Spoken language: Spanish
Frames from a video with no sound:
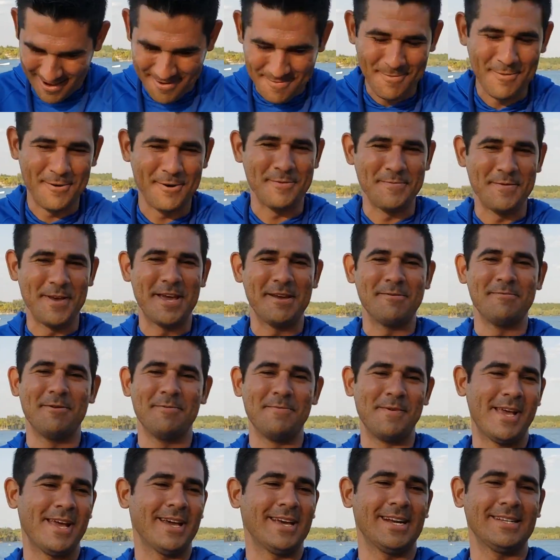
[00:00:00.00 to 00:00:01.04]
Muy bien, muy
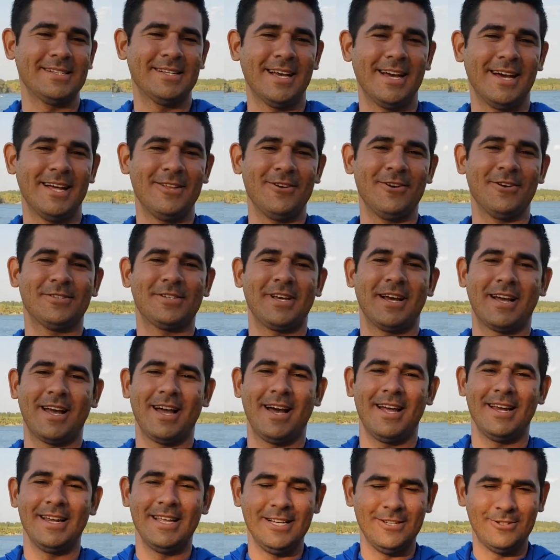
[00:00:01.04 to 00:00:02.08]
bien, gracias a Dios,
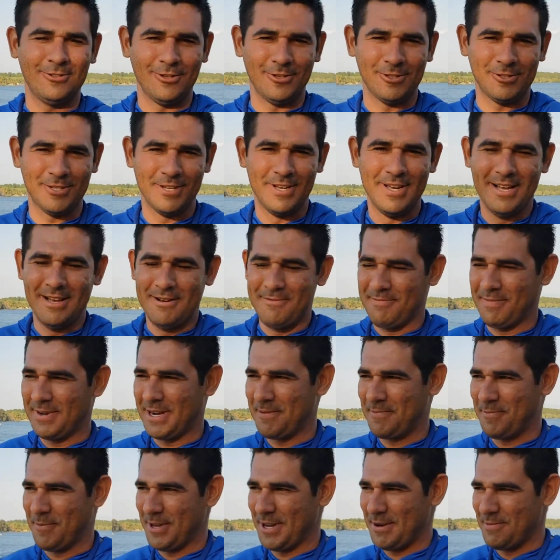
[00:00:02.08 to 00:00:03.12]
acá listos para
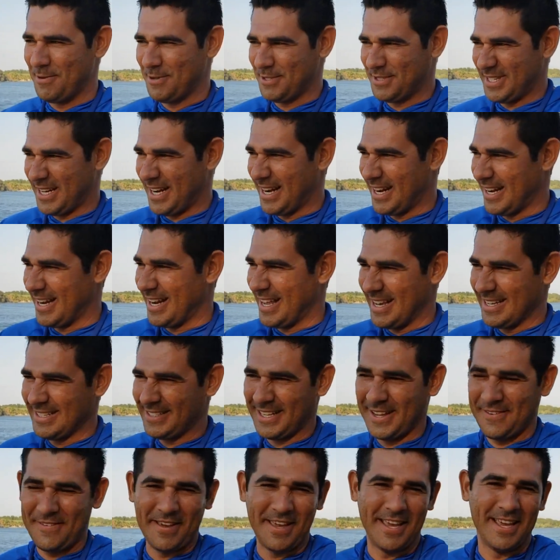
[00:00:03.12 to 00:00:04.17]
poder mostrarle
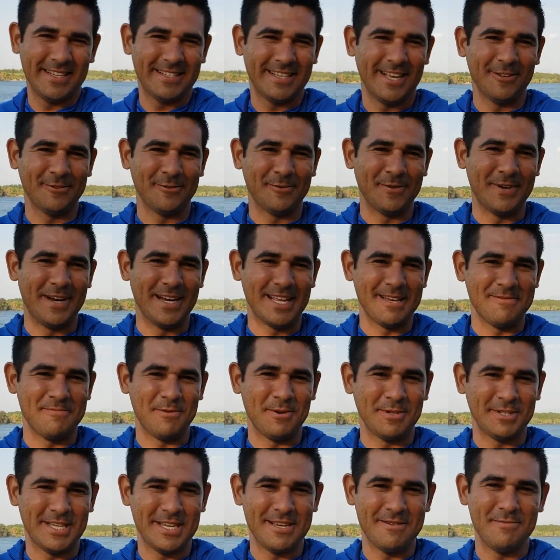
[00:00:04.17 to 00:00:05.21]
esta belleza natural que
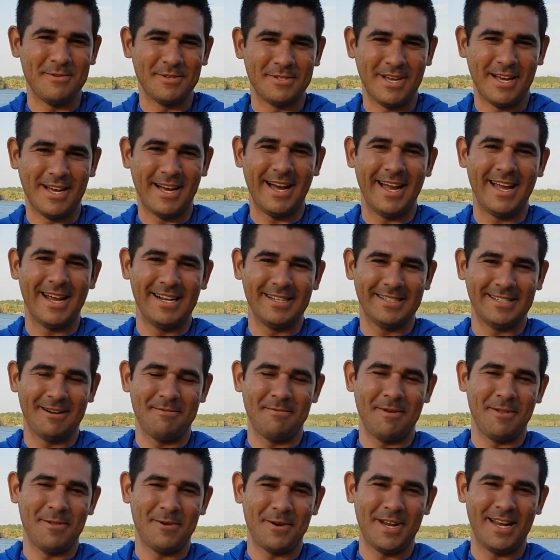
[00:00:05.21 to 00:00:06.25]
poseemos acá en El
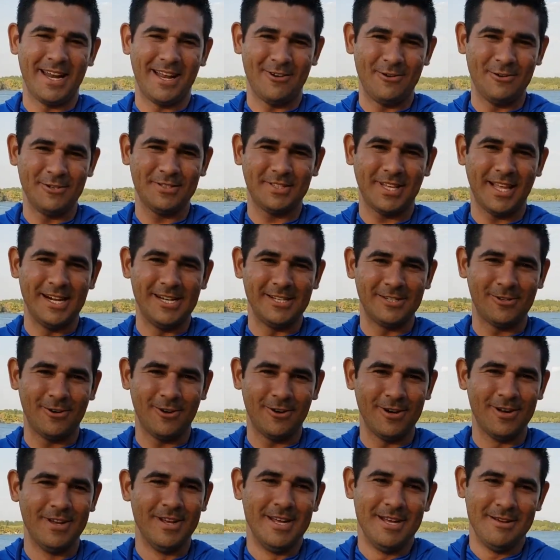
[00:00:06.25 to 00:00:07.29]
Salvador, en la Costa del
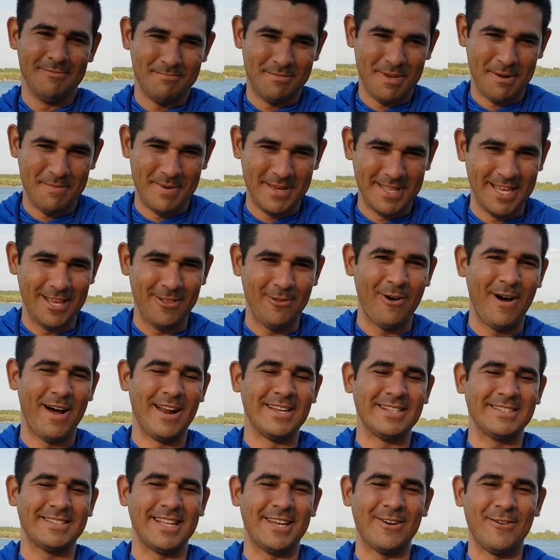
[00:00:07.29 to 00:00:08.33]
Sol. Bienvenidos al
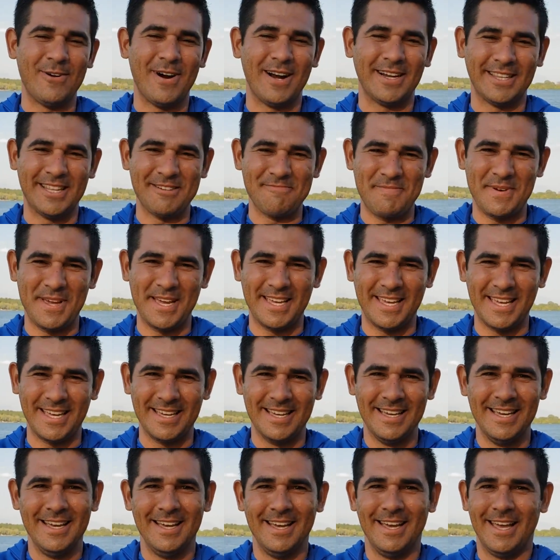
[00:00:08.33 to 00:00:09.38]
estero Jaltepeque.
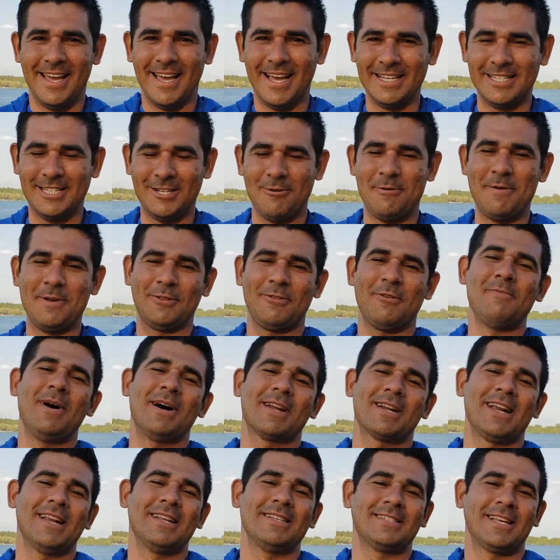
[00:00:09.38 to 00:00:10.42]
En este momento vamos a
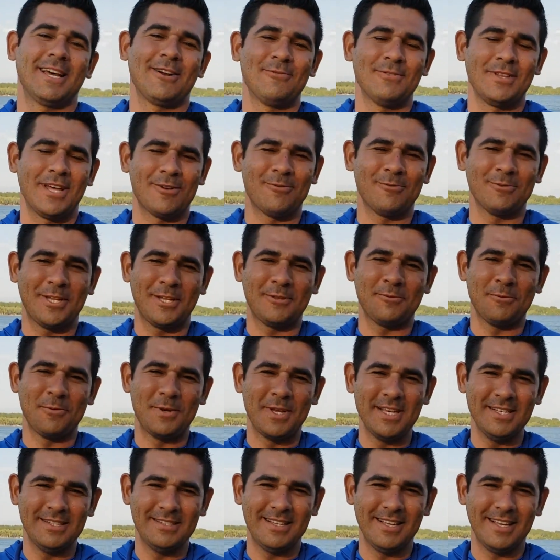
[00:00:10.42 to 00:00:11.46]
realizar una ruta
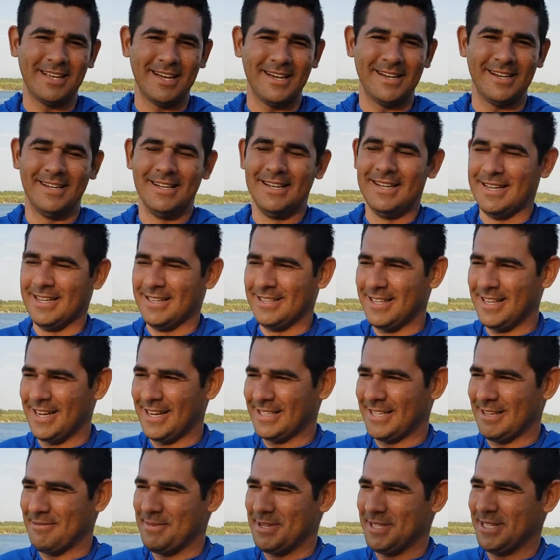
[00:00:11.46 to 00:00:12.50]
turística
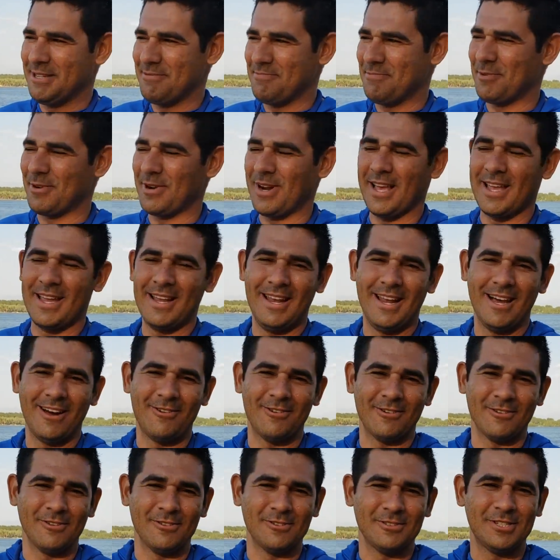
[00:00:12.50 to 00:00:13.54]
directamente por la isla
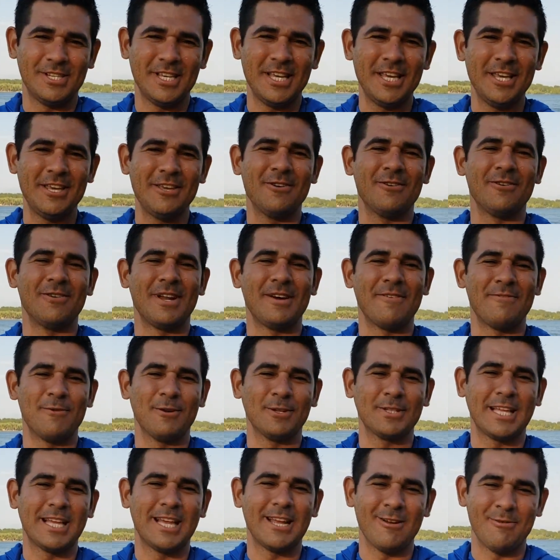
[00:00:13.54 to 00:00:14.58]
Cordoncillo, la
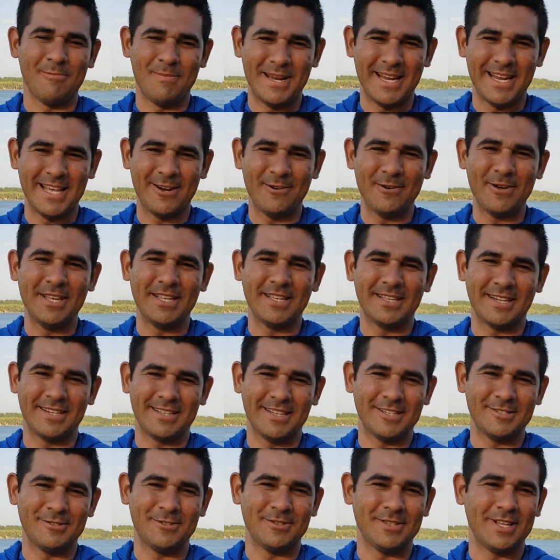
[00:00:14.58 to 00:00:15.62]
flota de los veleros
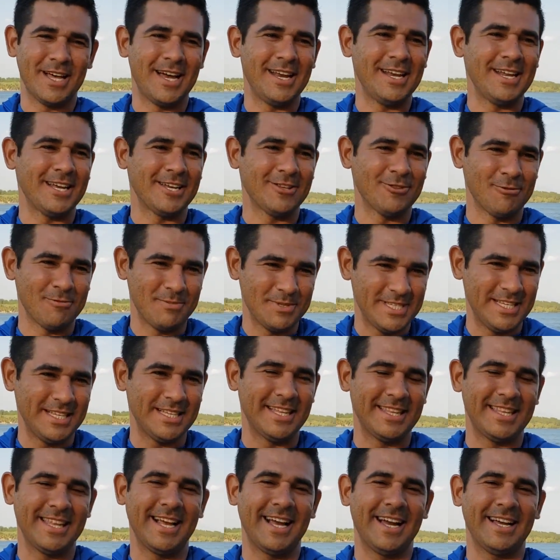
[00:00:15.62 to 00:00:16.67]
internacionales que nos
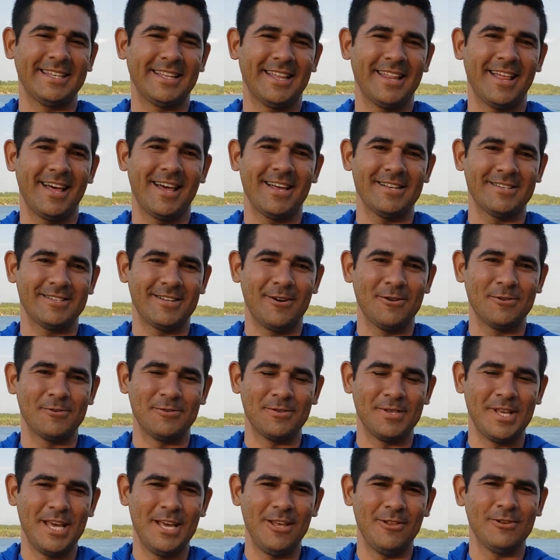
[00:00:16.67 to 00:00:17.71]
visitan de Canadá y Estados
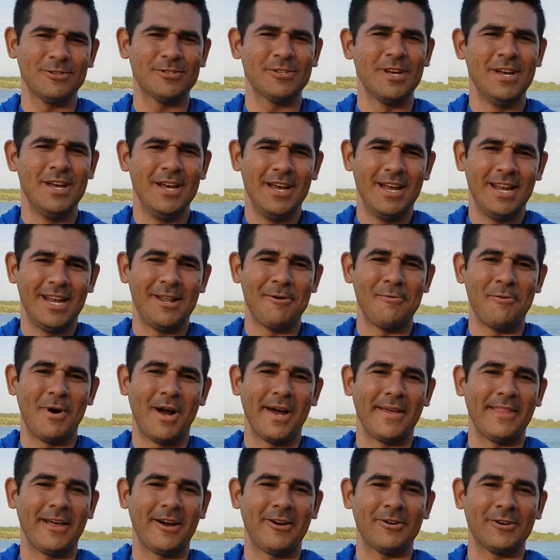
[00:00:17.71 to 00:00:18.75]
Unidos, la
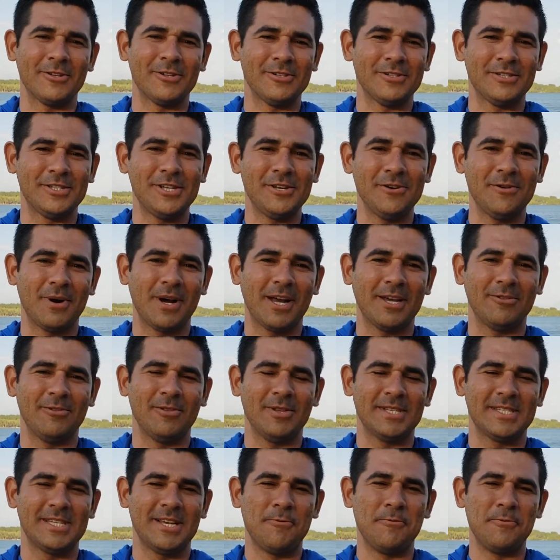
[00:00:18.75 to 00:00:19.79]
bocana Cordoncillo, que es
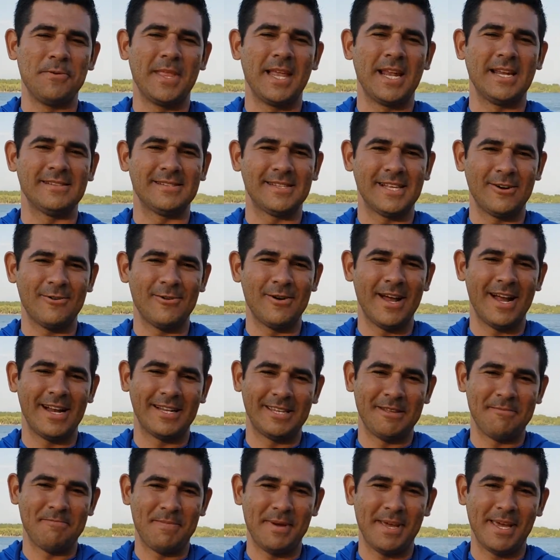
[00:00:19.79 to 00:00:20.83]
donde se une el estero de
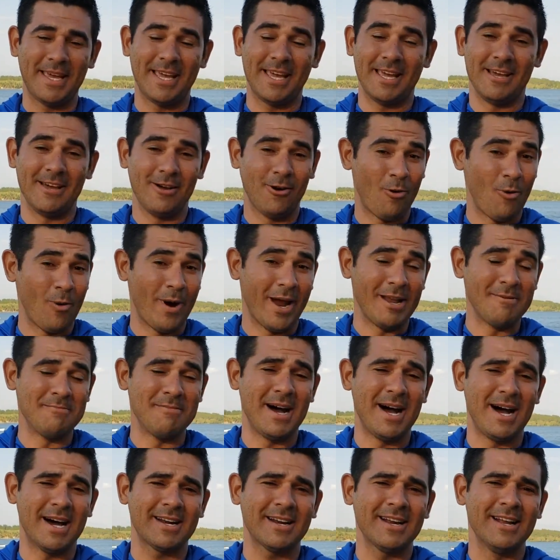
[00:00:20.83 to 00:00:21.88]
Jaltepeque con el
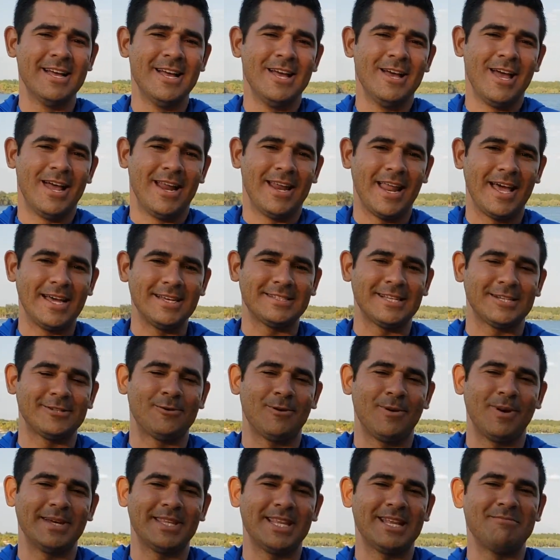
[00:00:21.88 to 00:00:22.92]
mar, la
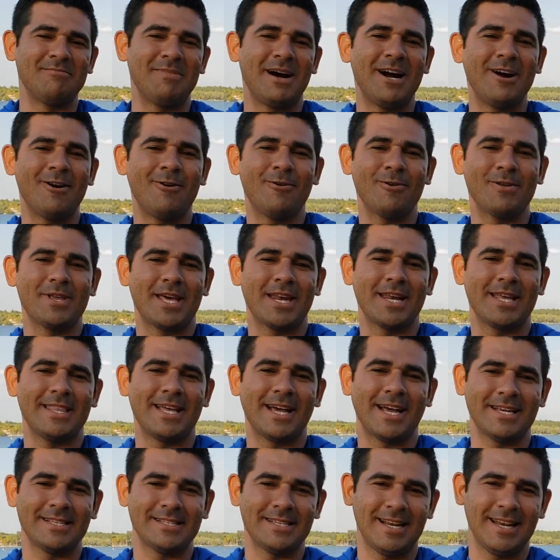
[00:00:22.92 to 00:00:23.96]
estación en el Banco de Arena,
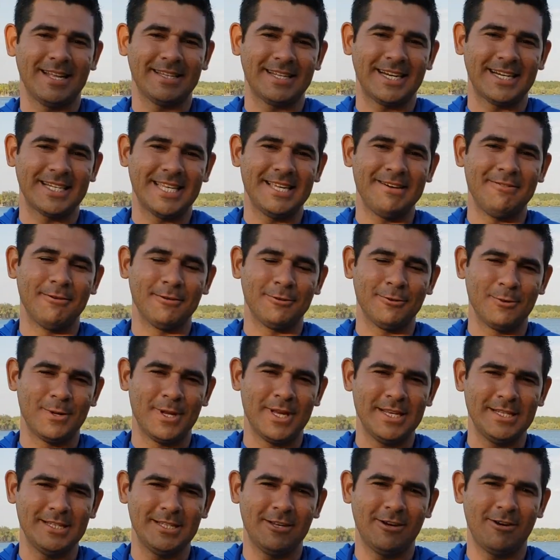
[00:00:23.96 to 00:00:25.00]
que es el atractivo
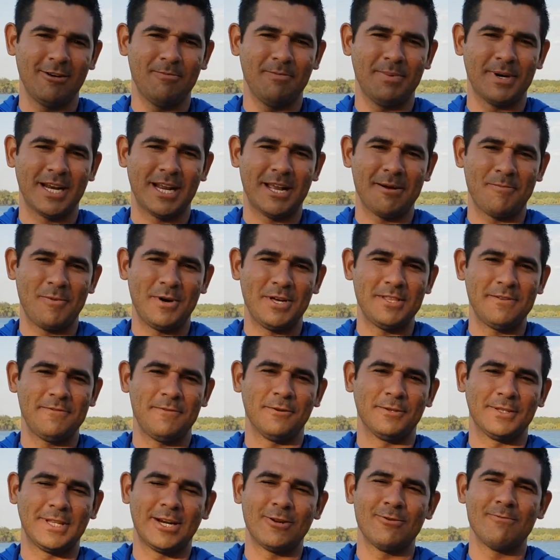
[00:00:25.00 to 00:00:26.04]
turístico para que puedan
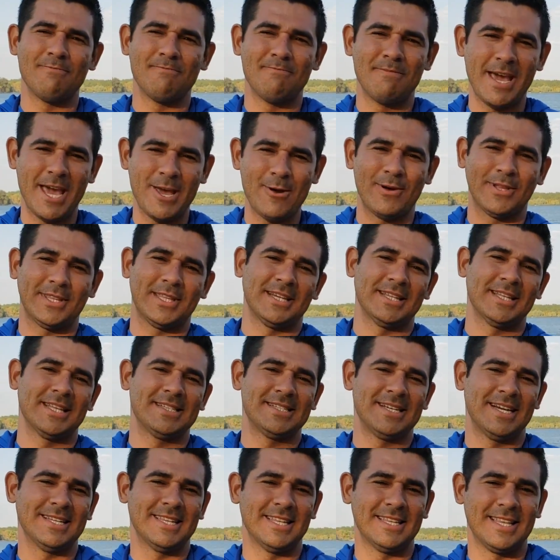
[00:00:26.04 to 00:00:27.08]
disfrutar un bello
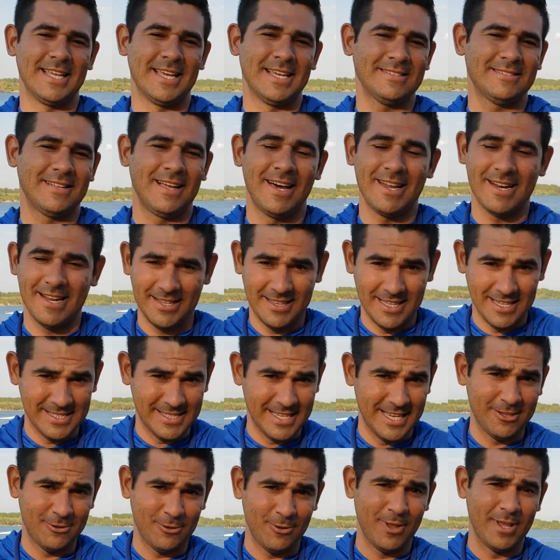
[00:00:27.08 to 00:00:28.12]
atardecer desde esta área del
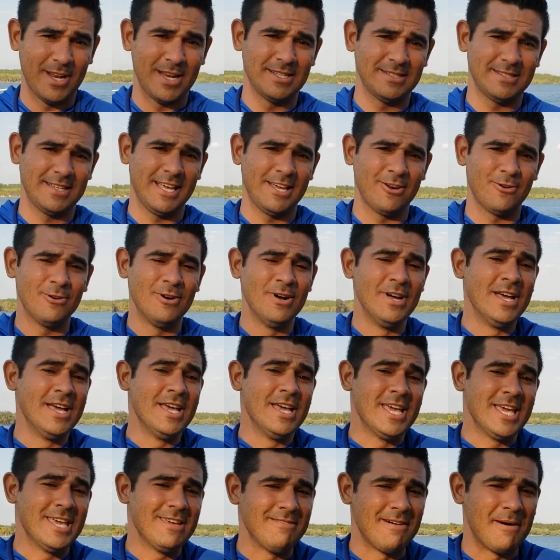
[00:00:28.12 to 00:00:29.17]
centro del estero,
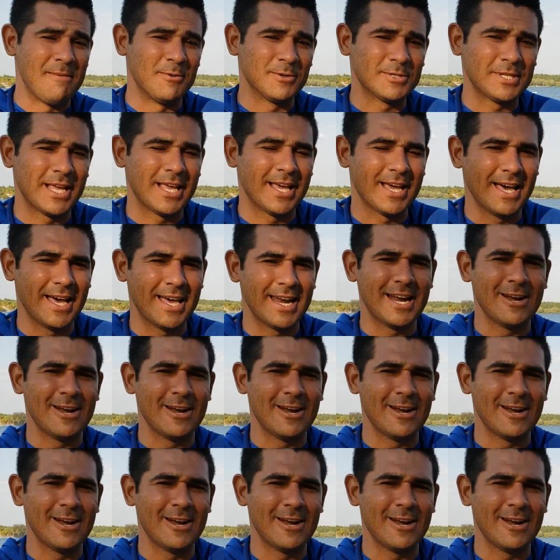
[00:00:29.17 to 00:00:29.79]
y vamos a llegar